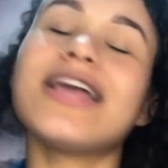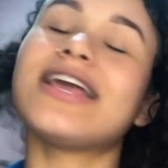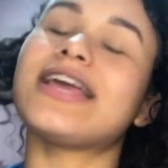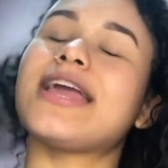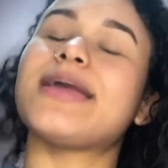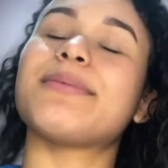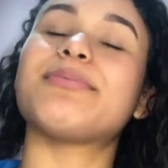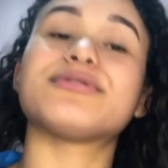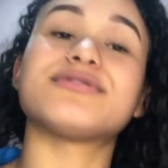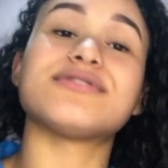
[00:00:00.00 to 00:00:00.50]
Quem
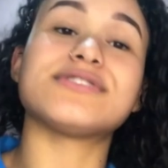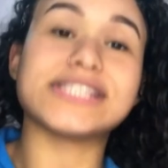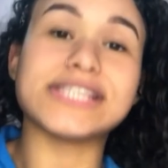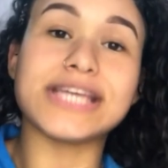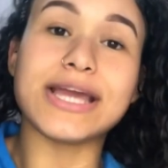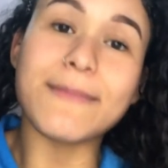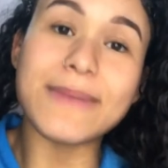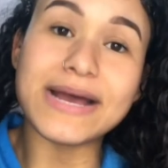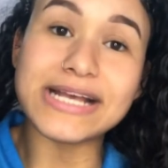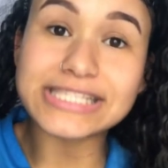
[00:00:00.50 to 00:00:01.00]

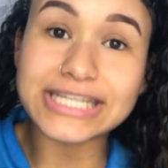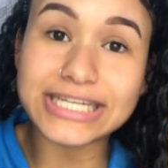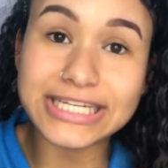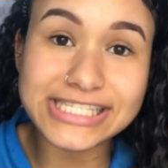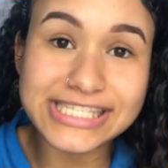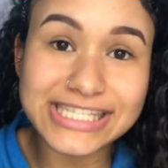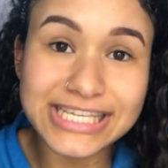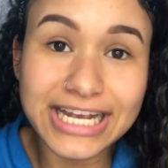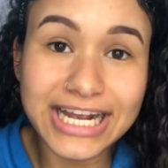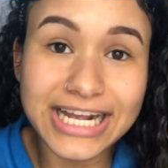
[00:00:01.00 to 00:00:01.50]
reproduzir a
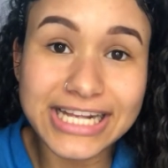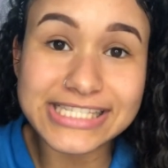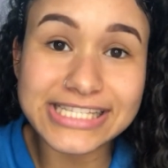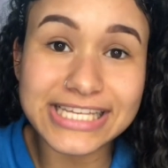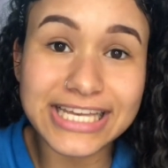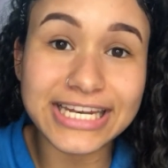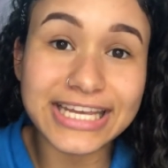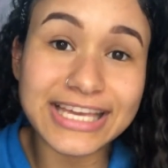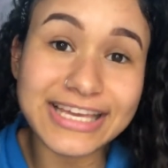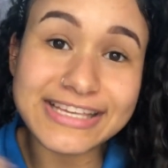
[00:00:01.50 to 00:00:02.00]
máscarazinha
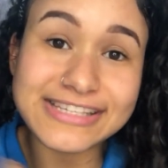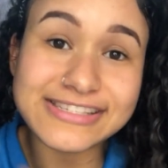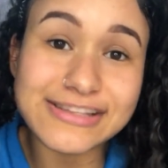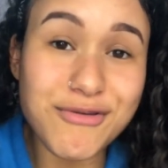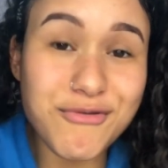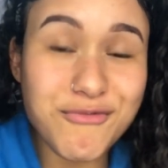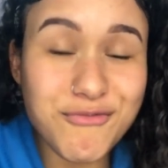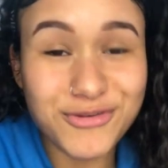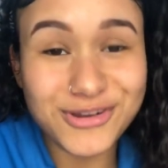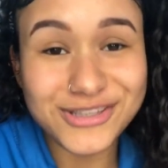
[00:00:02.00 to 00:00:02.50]
caseira e
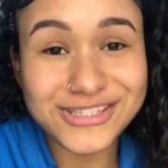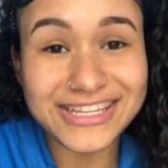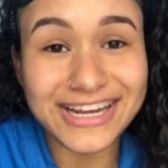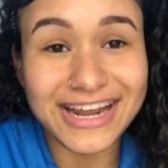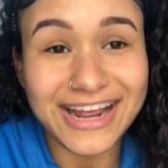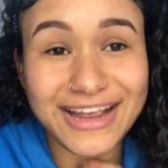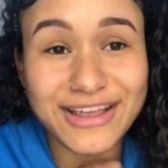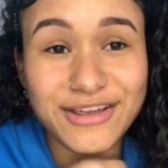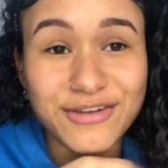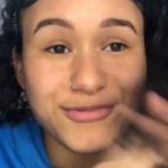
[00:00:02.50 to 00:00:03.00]
quiser me
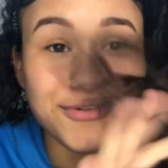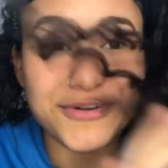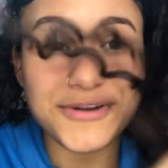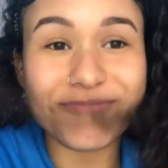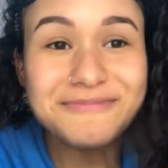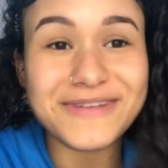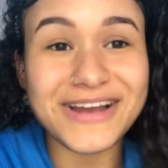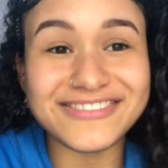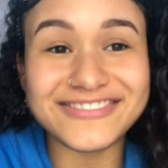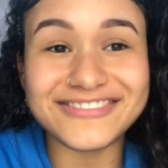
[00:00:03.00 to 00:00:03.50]
mostrar, que eu vou
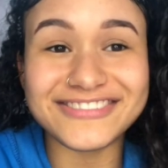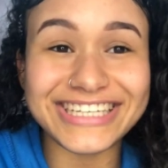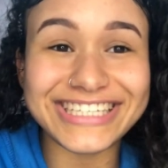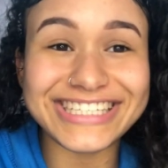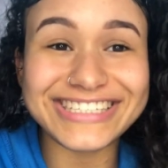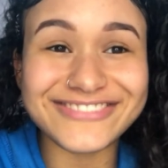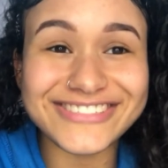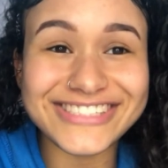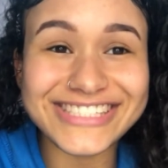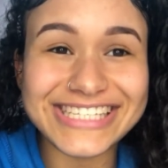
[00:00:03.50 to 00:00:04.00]
amar ver
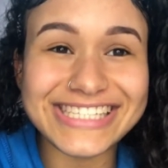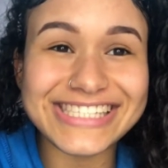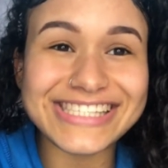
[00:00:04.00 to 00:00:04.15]
que vocês